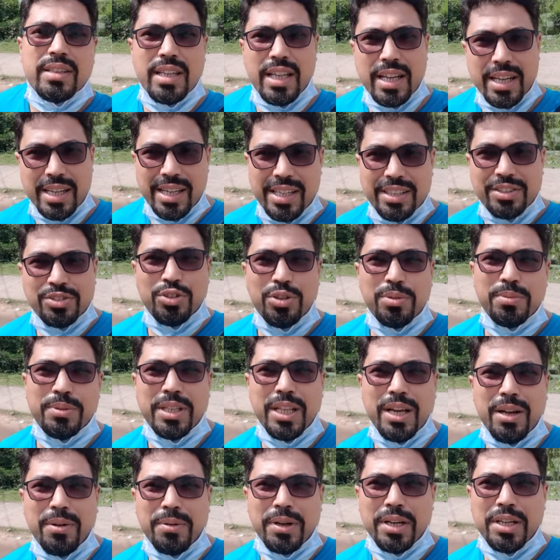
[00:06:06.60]
দেখলেন
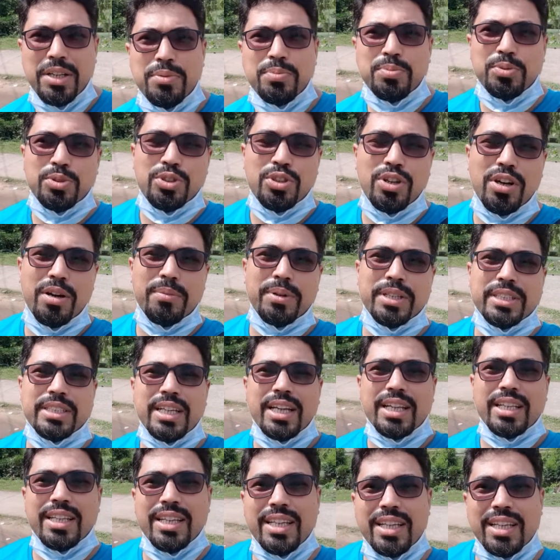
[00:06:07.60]
জমিদার বাড়ির পুজো আমার
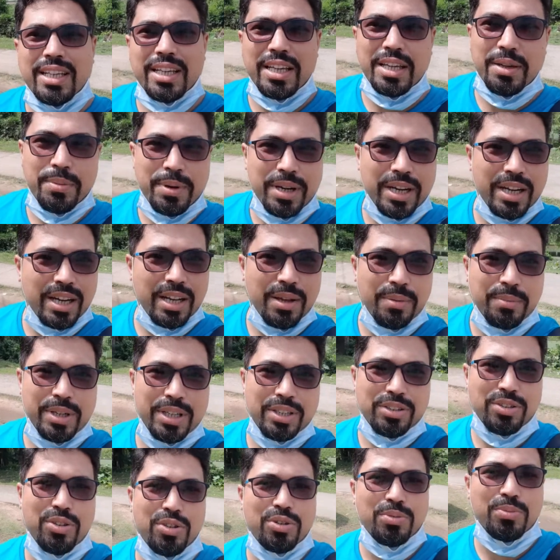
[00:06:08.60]
সাথে এবার
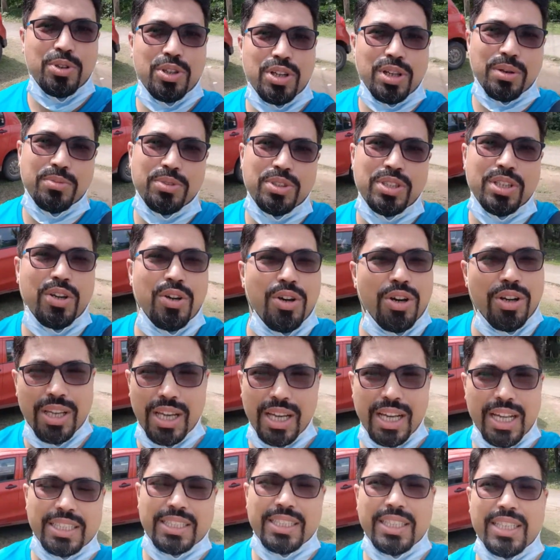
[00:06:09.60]
আমার তো মোটামুটি হয়ে
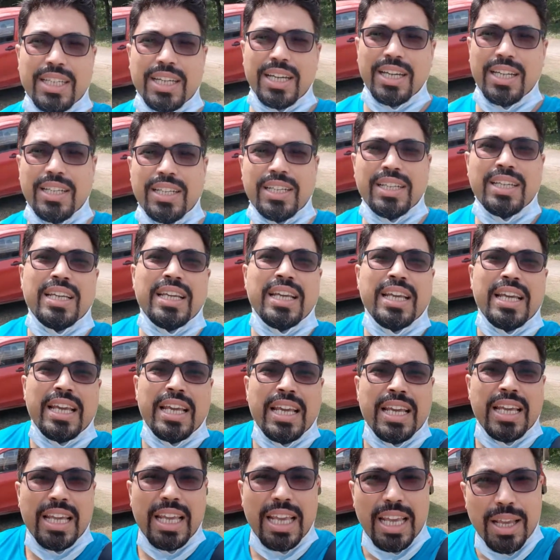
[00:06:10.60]
গেছে এখানে
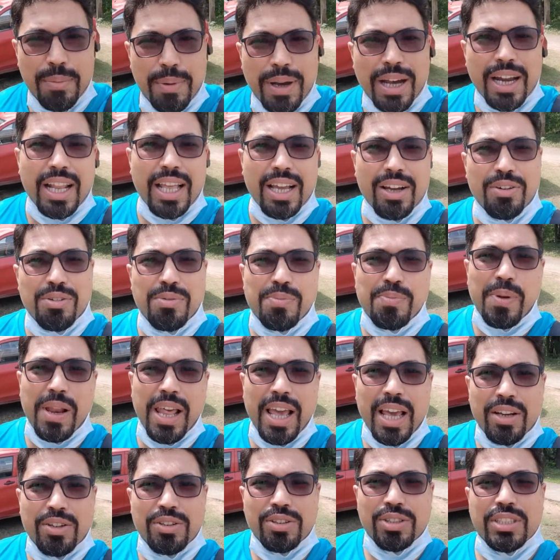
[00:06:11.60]
এবার এখন
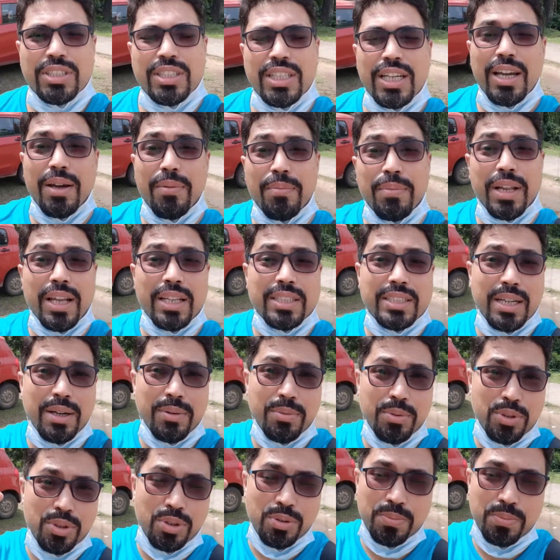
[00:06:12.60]
প্ল্যান হচ্ছে আমরা যাব